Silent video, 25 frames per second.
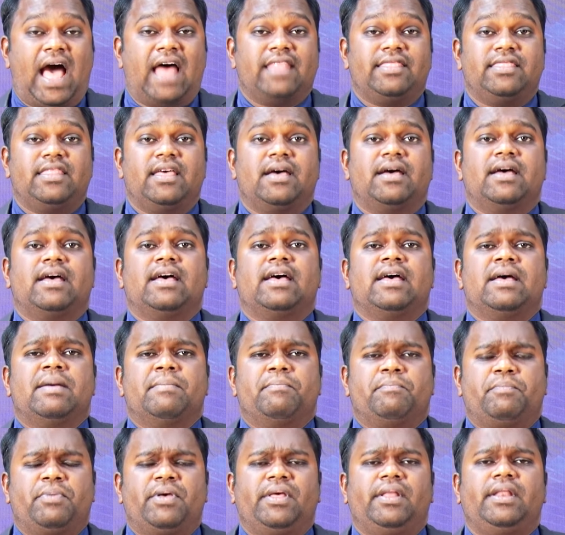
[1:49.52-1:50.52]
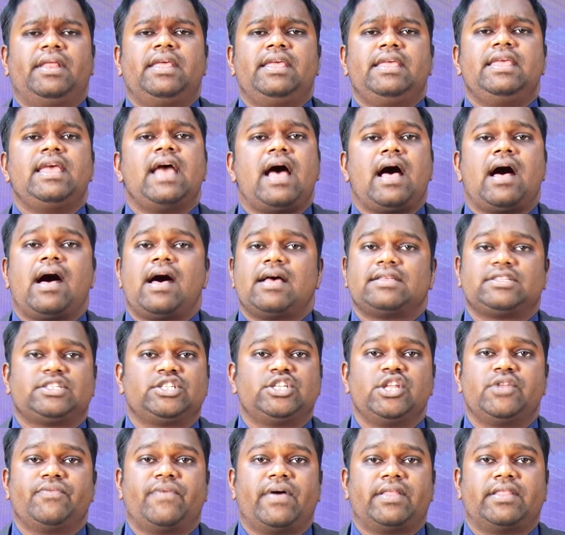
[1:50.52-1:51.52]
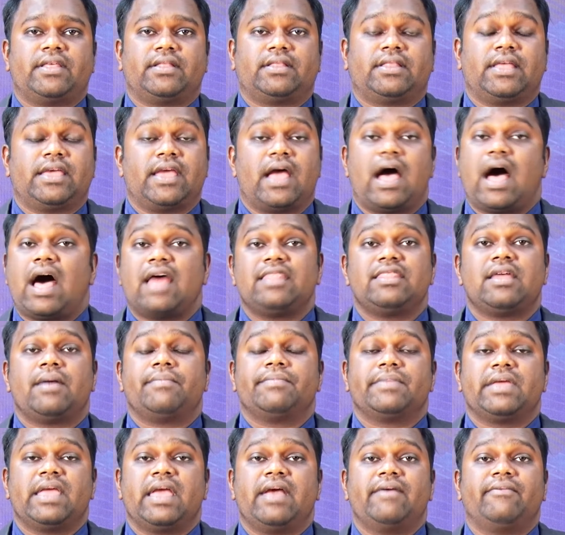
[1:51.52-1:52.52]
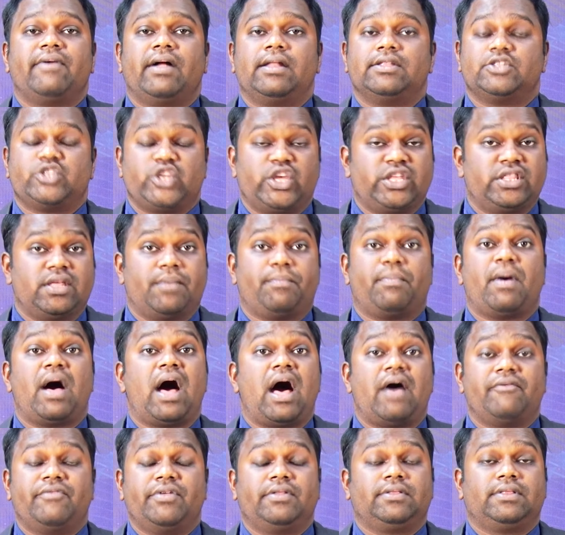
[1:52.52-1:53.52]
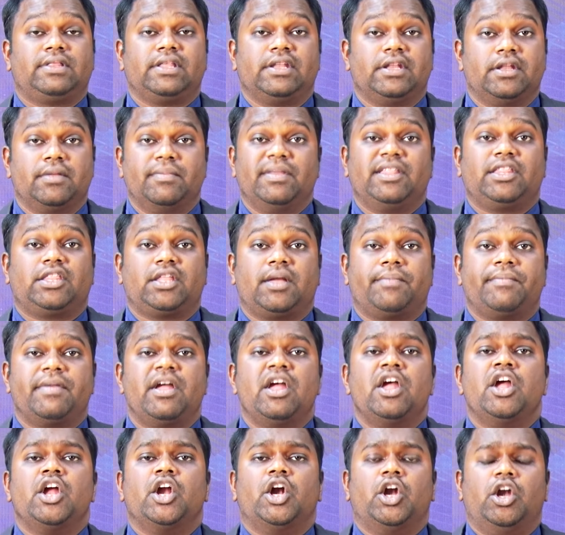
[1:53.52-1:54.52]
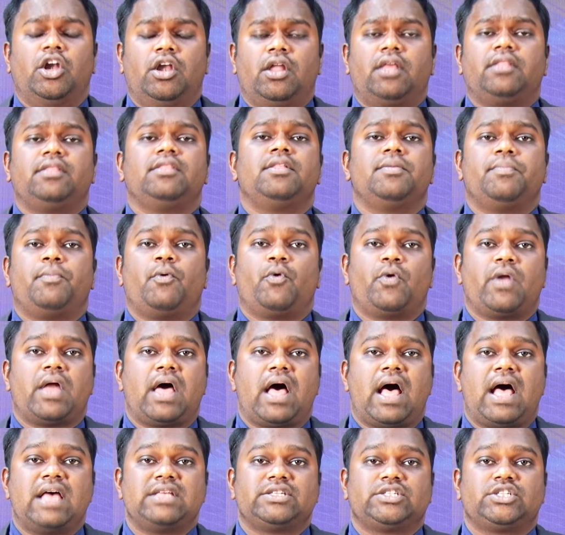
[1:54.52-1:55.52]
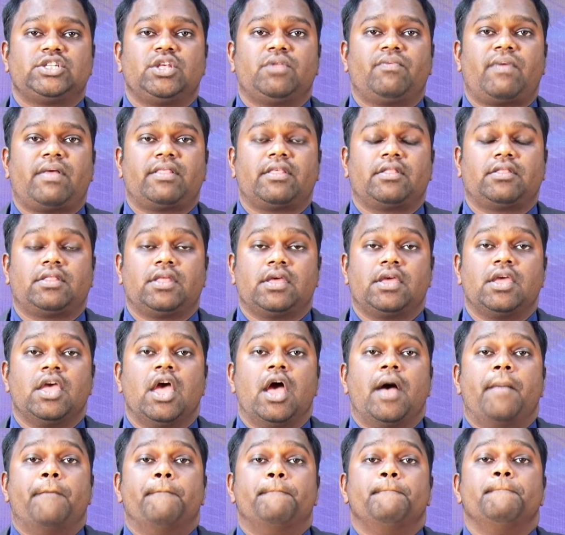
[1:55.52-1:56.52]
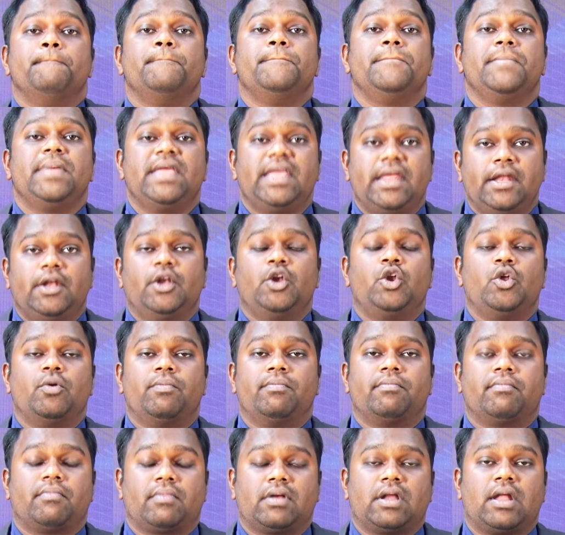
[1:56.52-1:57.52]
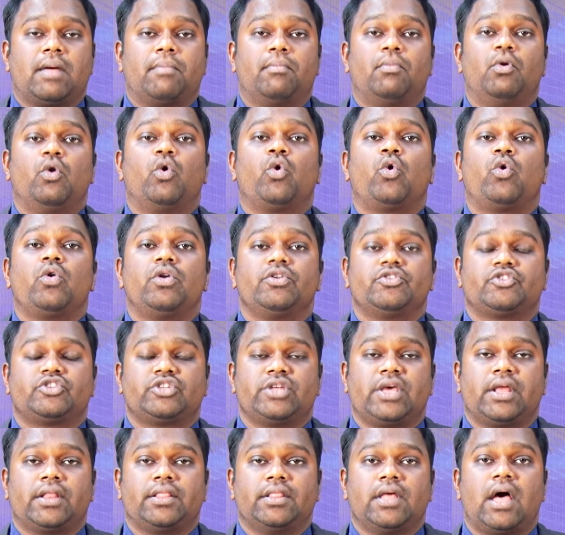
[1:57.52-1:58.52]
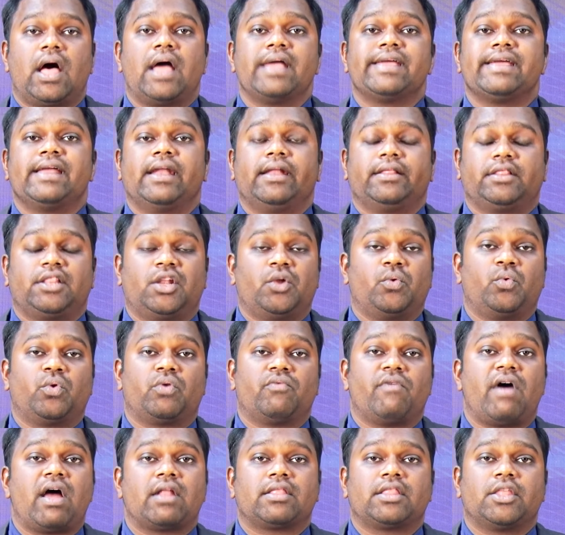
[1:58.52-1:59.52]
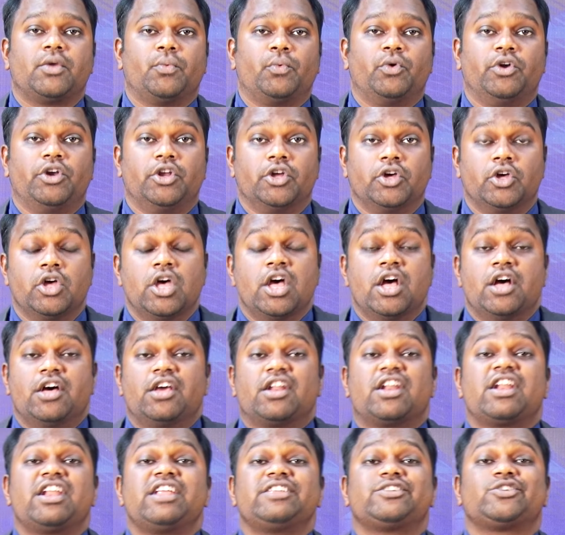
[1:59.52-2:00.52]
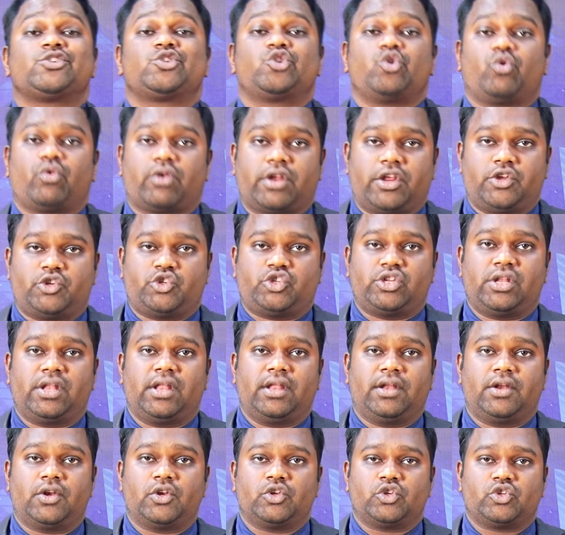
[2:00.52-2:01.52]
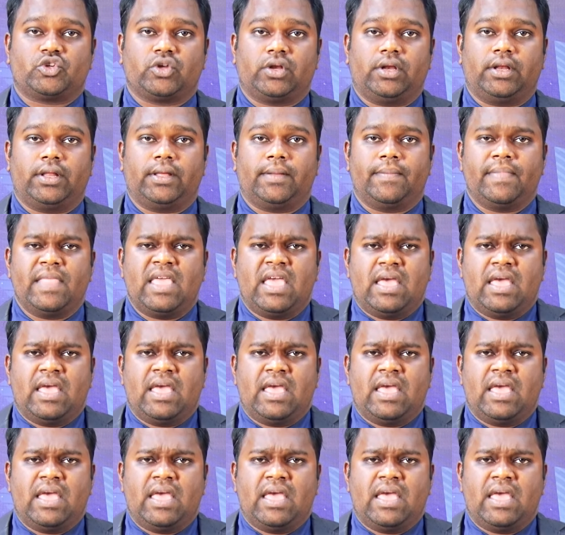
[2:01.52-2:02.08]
அந்த பெரிய ஆசீர்வாதத்தை ஆதாம் ஏவால் செய்த பாவத்தின் நிமித்தம் இழந்து போன ஆசீர்வாதத்தை மீண்டும் நம்மளோடு சேர்ந்து ஆங்கிலத்தில் ஒரு வார்த்தை உண்டு ரெஸ்டோரேஷன் என்று சொல்லி